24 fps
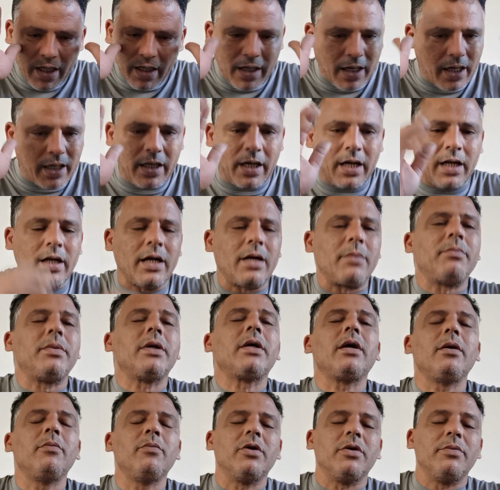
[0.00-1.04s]
خلي على
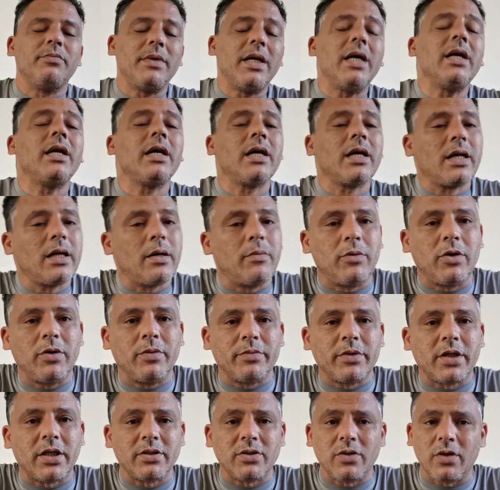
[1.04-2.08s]
ربك المهم لا اله الا الله
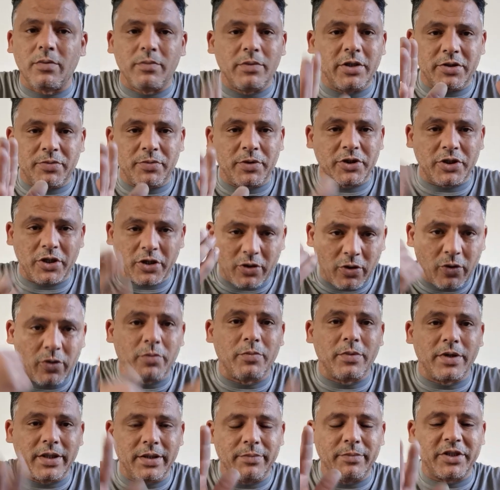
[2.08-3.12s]
محمد رسول الله ماهيش
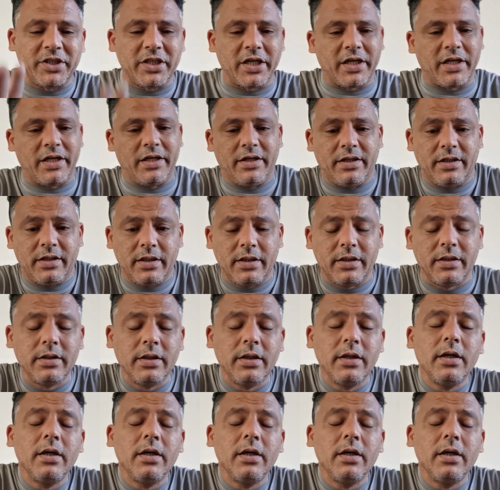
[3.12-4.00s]
مشاكلكم وهذه مشاكلي يعني. انا